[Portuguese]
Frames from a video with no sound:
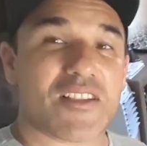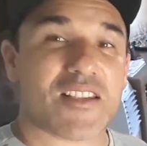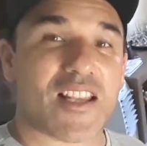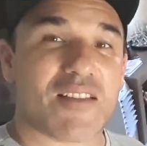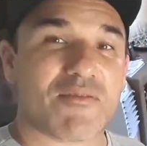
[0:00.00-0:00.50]

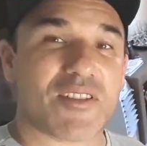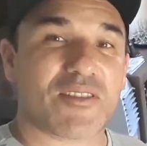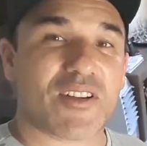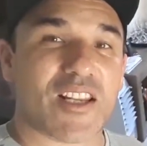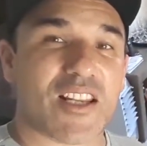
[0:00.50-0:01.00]
dizem que ela é
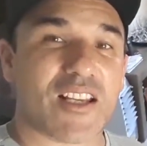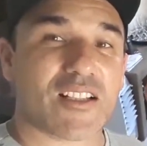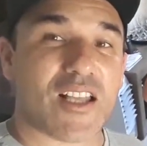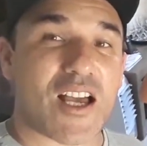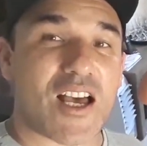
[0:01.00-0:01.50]
bonitona, né?
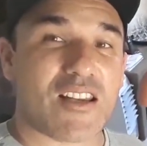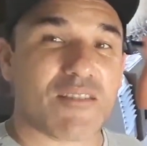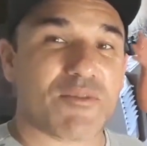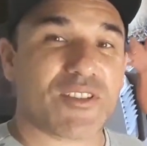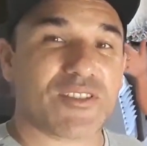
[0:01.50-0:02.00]
Claro,
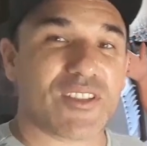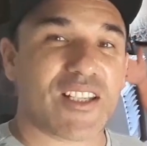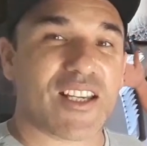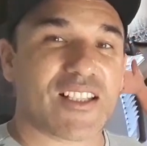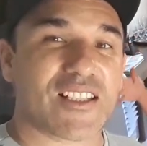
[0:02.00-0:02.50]
é
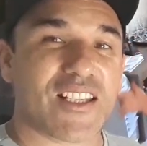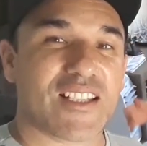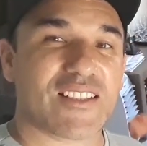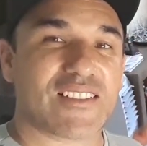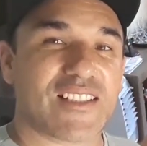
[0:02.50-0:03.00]
bonitona ela,
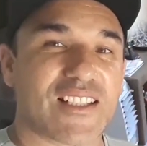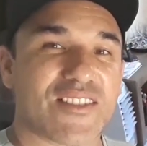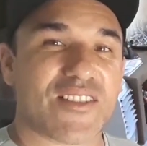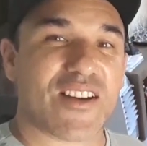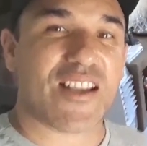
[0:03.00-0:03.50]
né? Olha
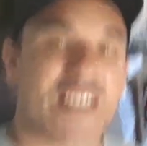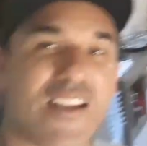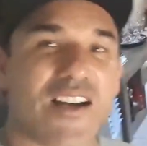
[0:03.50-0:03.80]
só.